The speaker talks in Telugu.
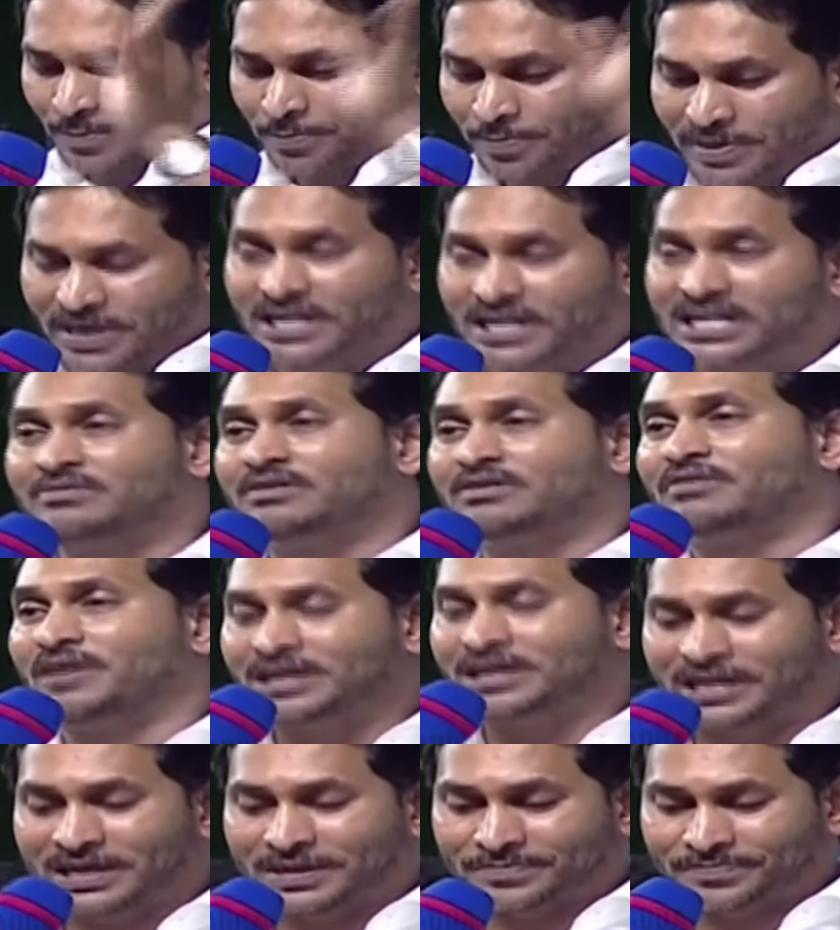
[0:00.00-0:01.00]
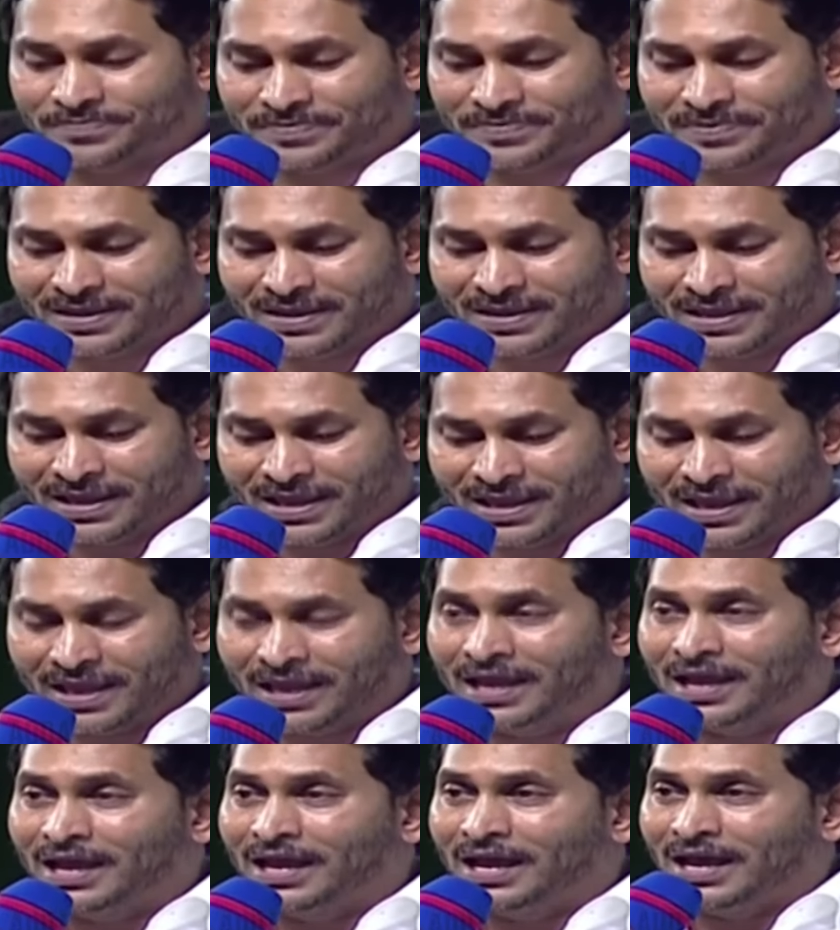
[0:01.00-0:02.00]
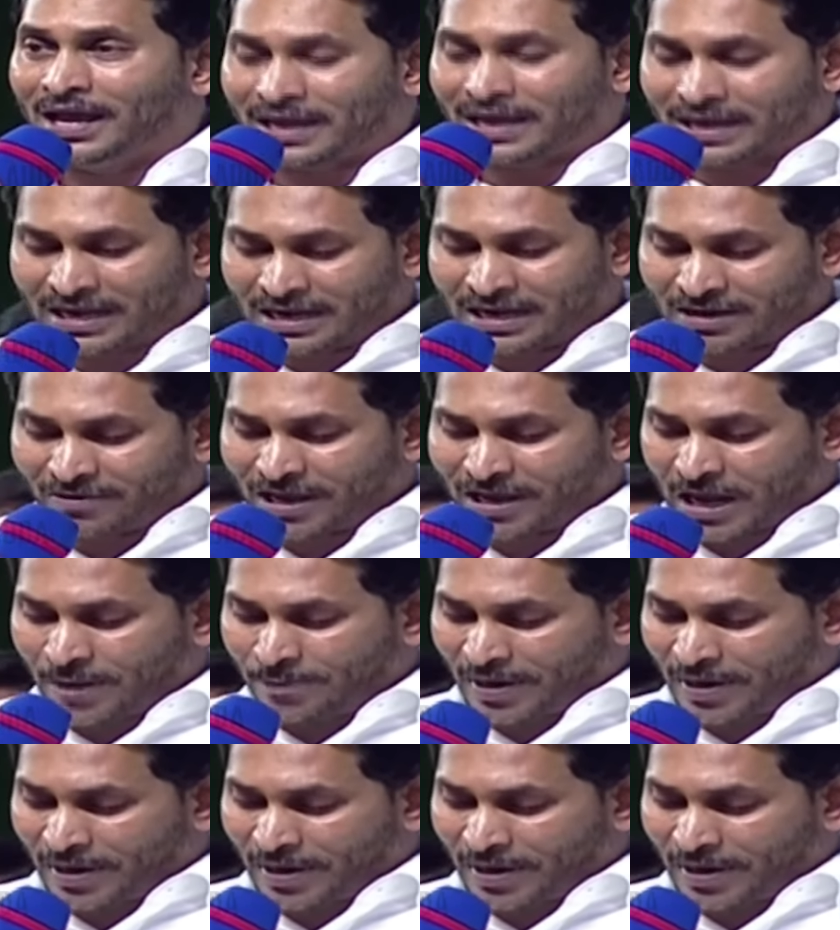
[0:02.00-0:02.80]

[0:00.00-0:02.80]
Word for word: చెప్పినటివి ఇవన్నీ రెండు వేల